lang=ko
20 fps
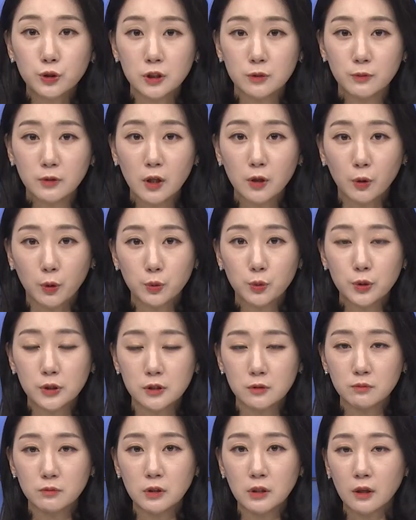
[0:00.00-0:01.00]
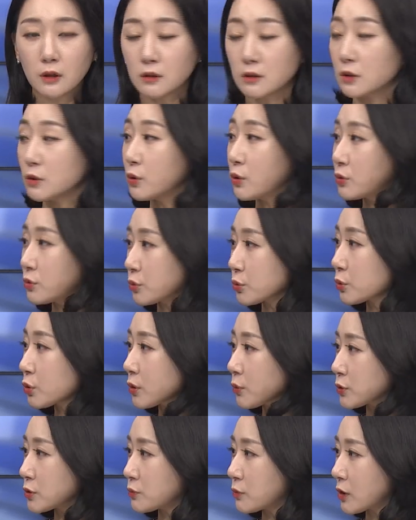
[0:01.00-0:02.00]
시민의 여론도 있습니다. 이건
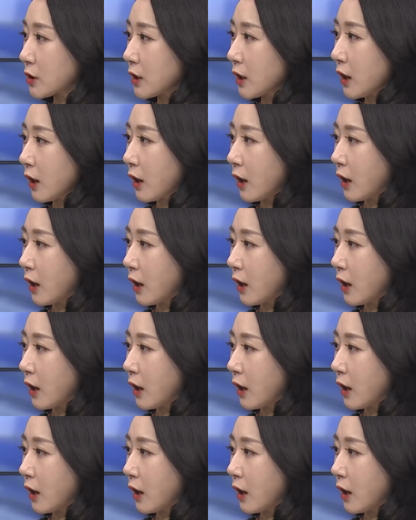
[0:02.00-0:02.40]
어떻게 보십니까?